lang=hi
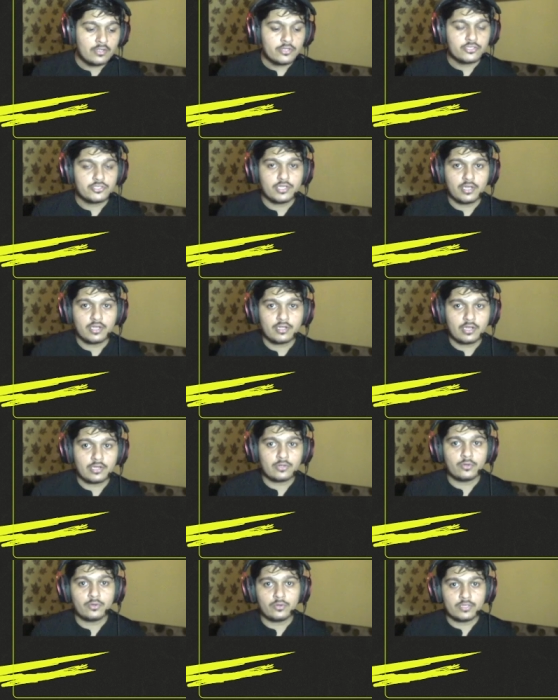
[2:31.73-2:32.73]
श्रीलंका
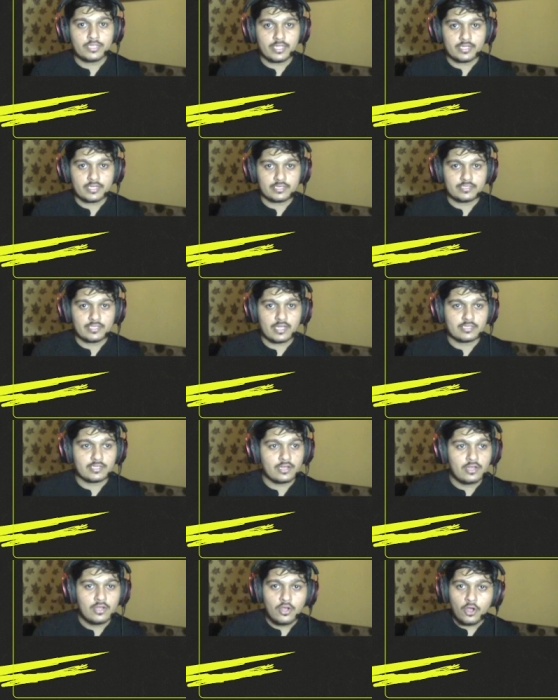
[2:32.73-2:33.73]
को ये कर दिया था
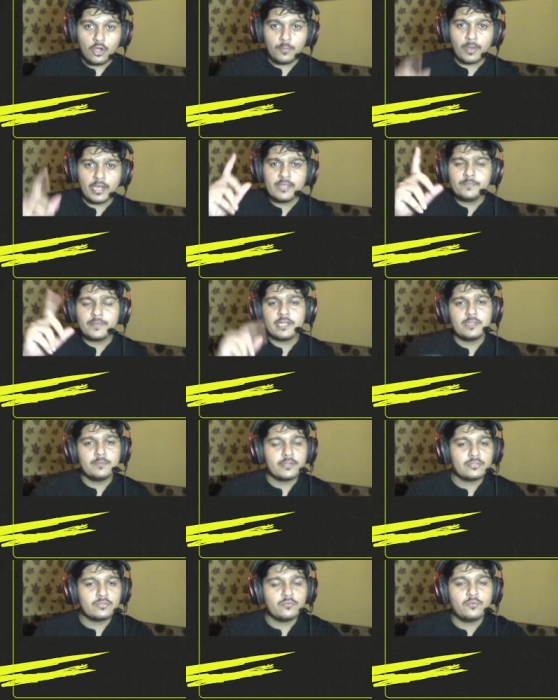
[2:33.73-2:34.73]
और भाई पहली बात
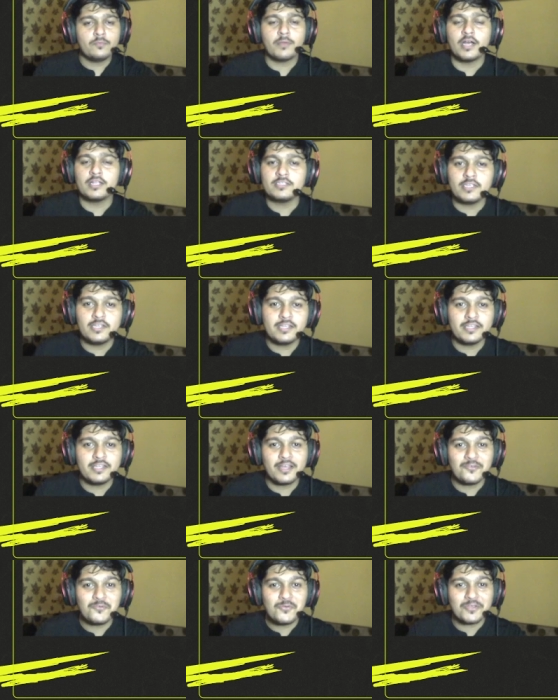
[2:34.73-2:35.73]
तो वो बात करेंगे यार
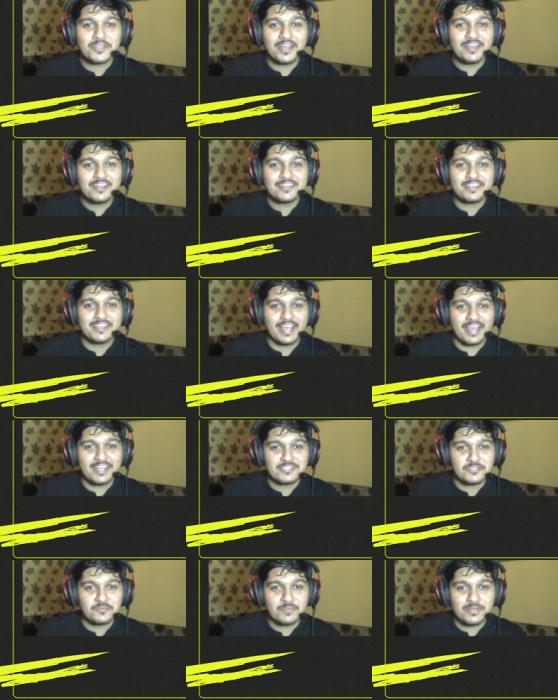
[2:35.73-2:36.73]
वो क्या
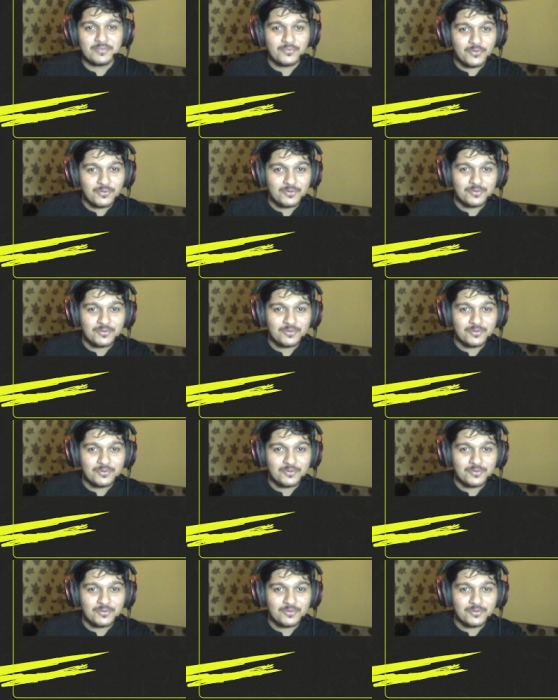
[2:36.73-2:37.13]
कैच में वो